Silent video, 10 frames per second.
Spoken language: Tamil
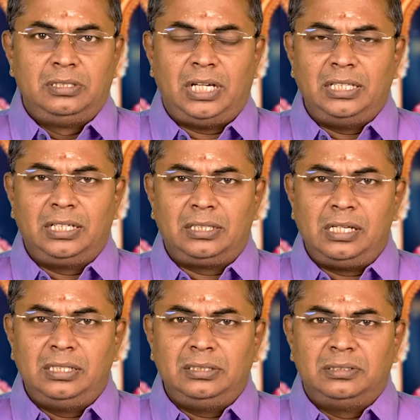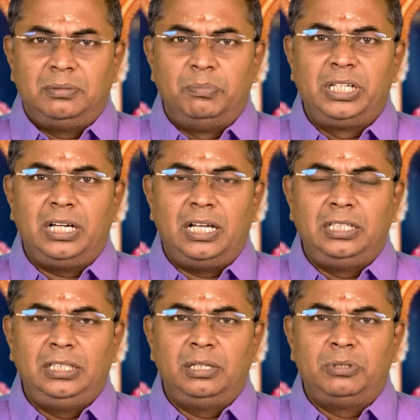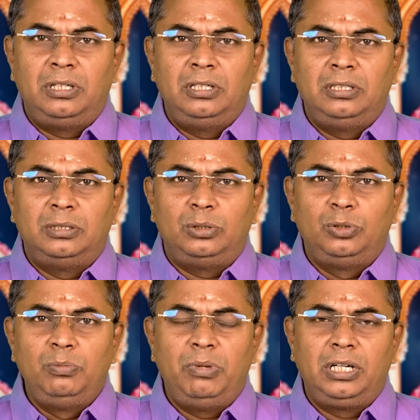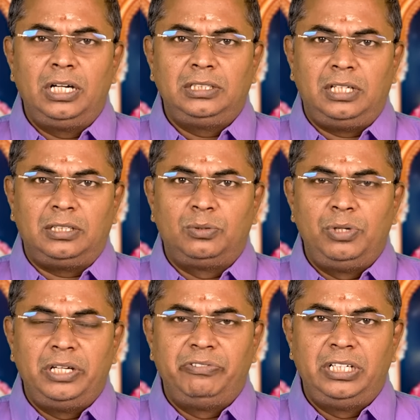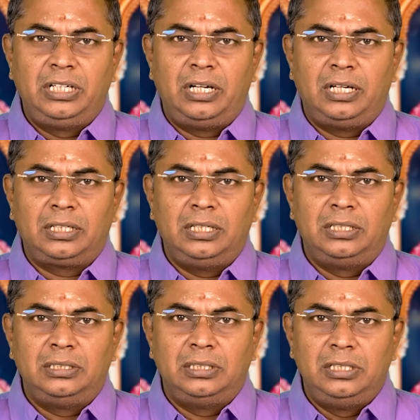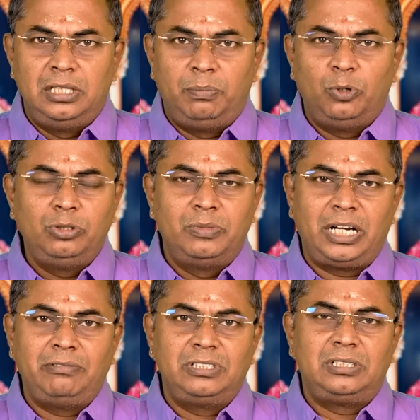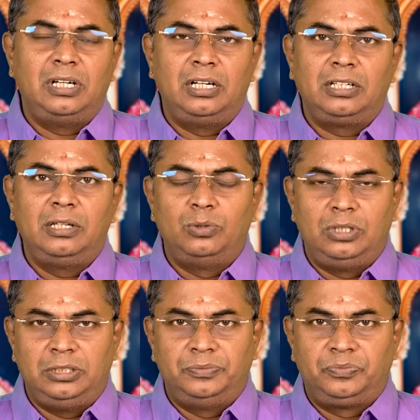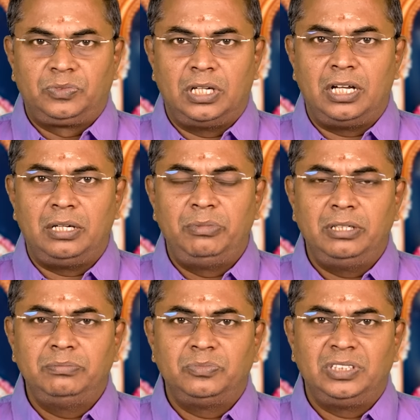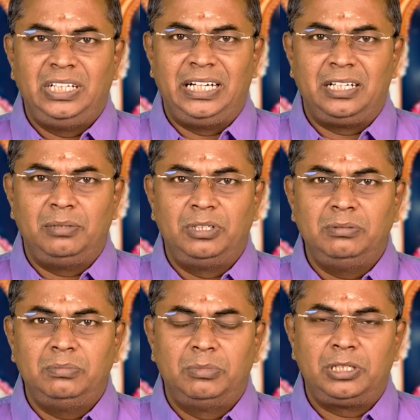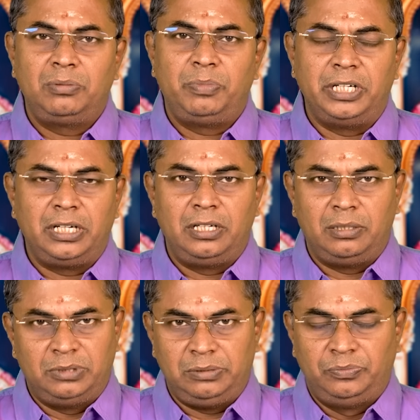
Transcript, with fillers: ஜாதகத்தில் மிக அதீதமான துன்பங்களை தரக்கூடிய வீடுகளாக இந்த பொது மறைவு ஸ்தானங்கள் உண்டு ஆறாம் இடம் எட்டாம் இடம் மற்றும் பனிரெண்டாம்